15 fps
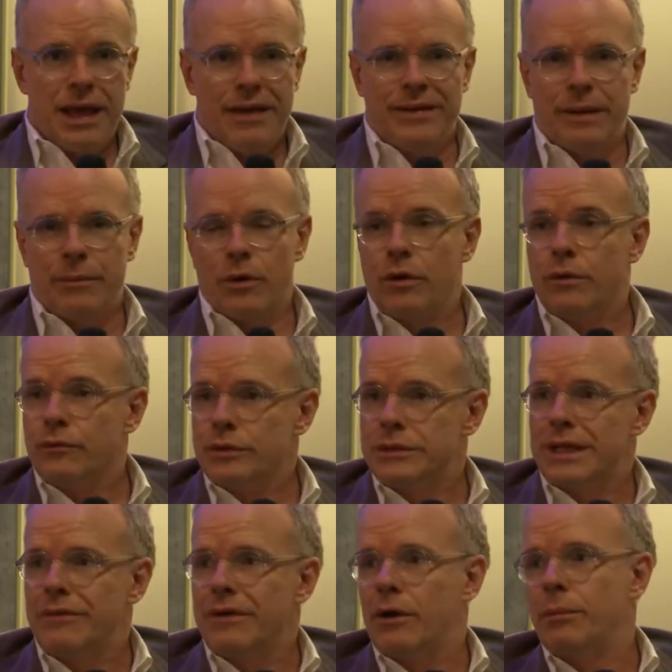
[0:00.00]
Évidemment, comme vous le
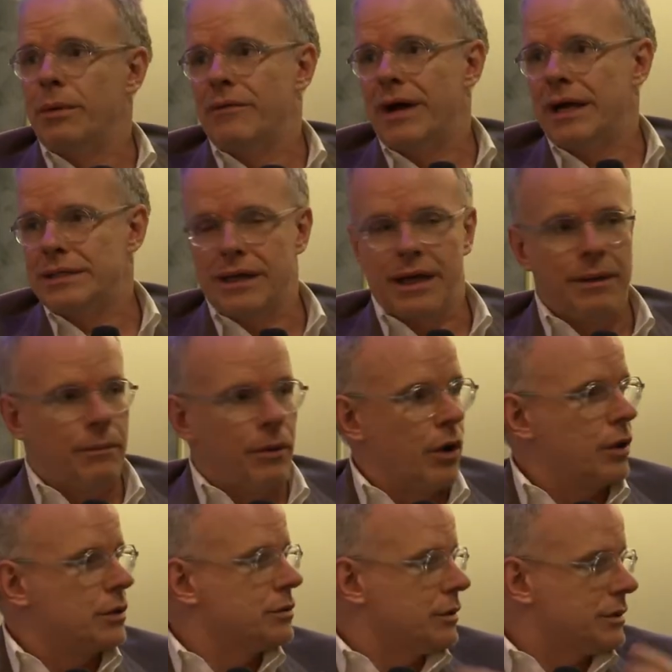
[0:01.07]
savez, Robert Walzer est
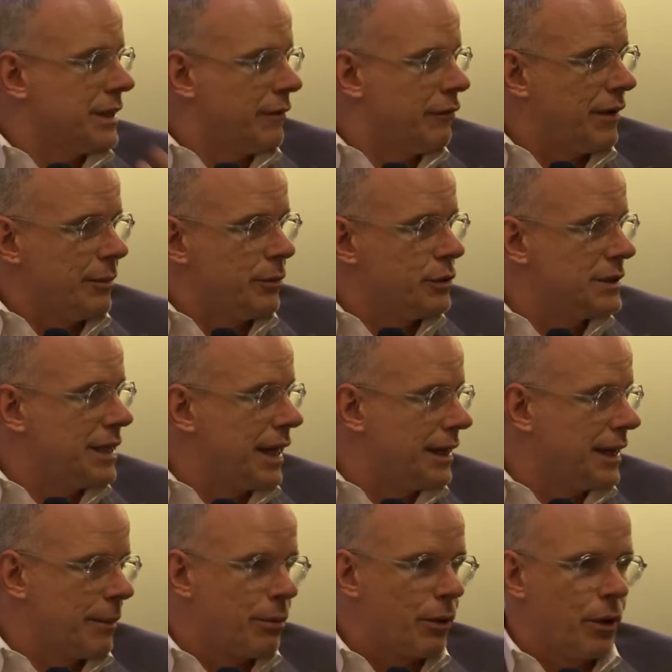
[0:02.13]
mort sur sa fameuse
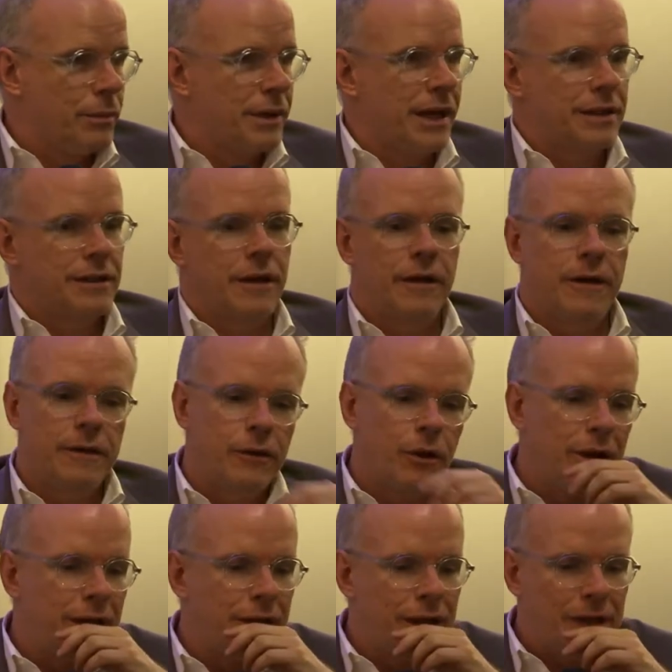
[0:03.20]
dernière promenade euh, dans
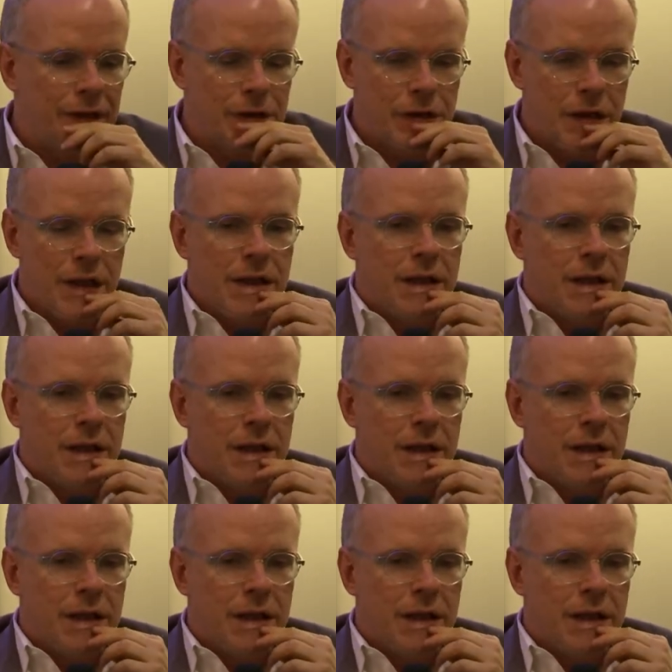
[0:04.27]
la neige.